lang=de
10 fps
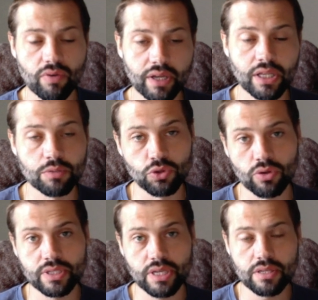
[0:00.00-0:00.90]
weiter, also
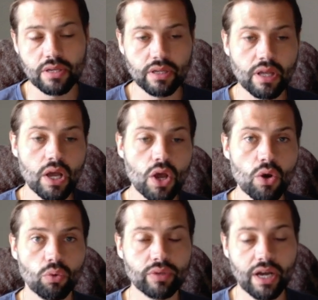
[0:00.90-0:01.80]
besonders Indien
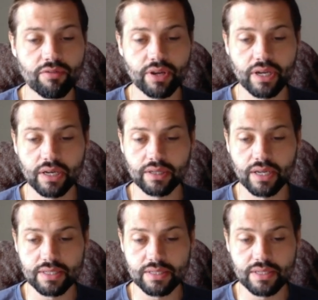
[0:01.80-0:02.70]
und Afrika,
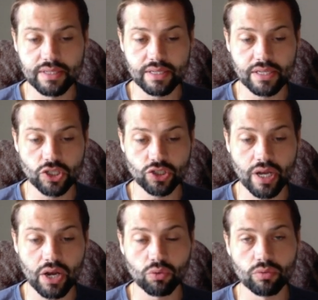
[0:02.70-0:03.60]
da sind die sehr, sehr
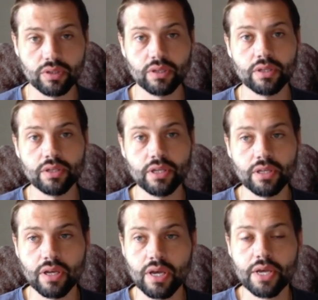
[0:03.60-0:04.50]
stark und äh,
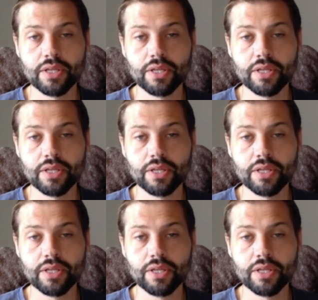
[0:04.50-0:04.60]
die,